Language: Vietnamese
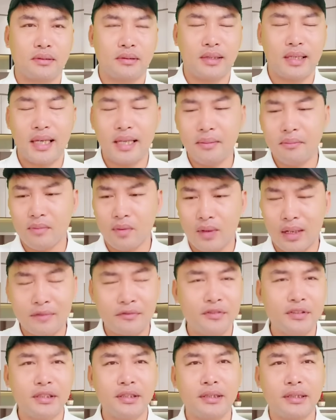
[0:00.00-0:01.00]
kiếm một cái
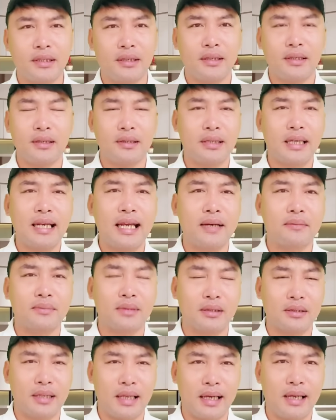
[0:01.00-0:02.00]
phước gì đó đi làm
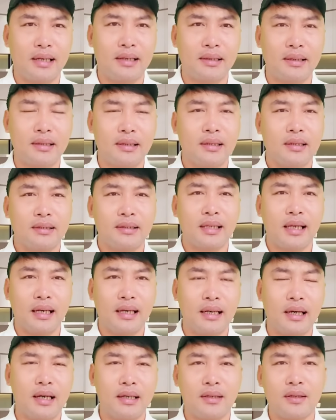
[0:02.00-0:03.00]
từ thiện đó thì
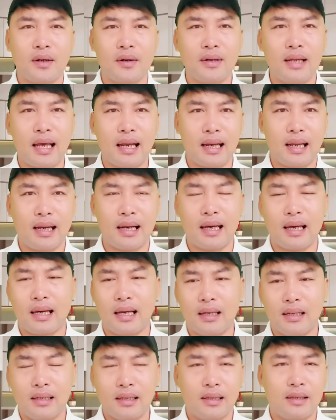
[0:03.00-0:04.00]
nên gọi là là
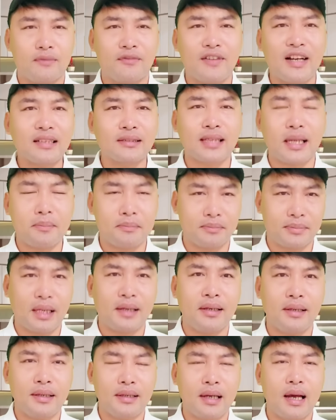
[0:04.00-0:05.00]
là phát tâm
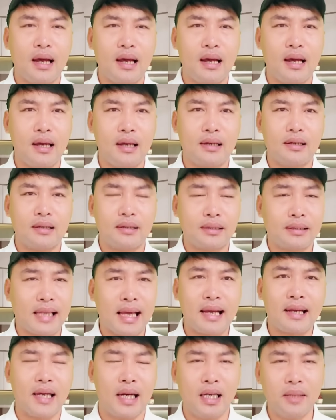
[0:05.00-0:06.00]
tí à, người
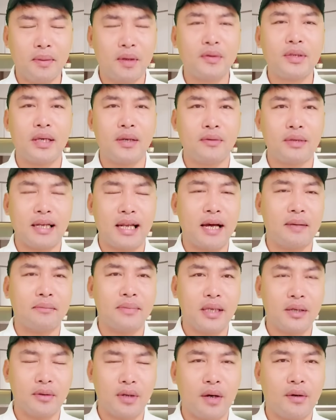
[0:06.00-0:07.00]
ta gửi bao nhiêu thì làm bao
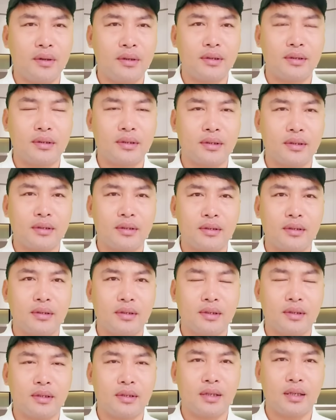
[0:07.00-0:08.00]
nhiêu thôi
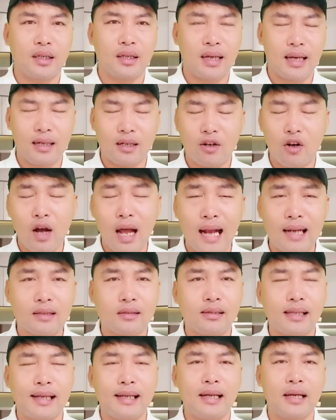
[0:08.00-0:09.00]
à, đừng có ăn
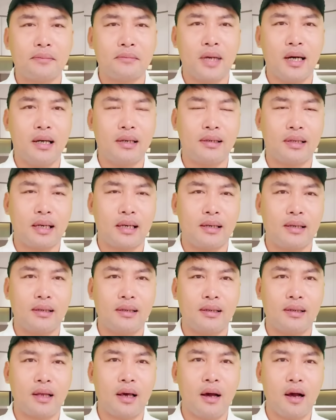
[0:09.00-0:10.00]
xén ăn bớt nè
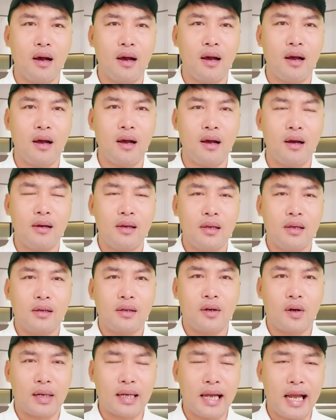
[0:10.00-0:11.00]
đó à,
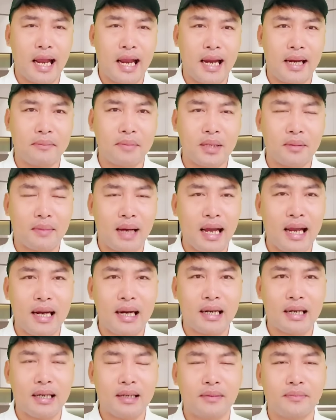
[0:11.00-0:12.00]
còn cái hàng mình
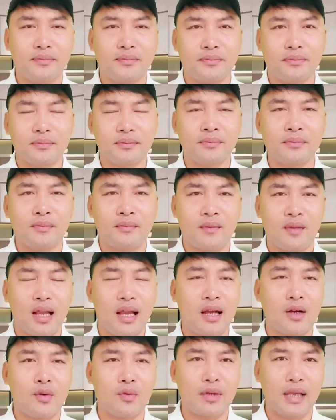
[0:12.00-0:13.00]
bán đó ừ,
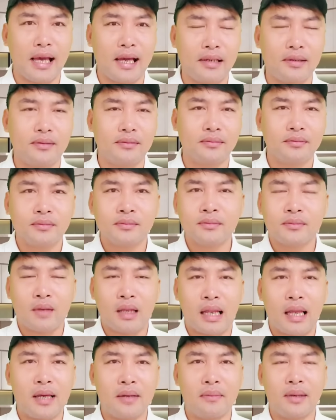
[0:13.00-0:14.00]
he cu giang
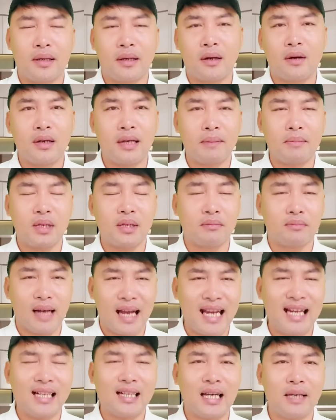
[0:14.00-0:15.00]
thì mình nói là mình
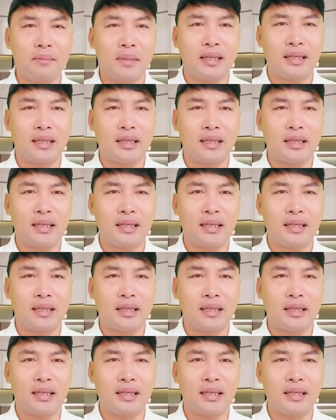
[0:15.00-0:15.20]
bán để mình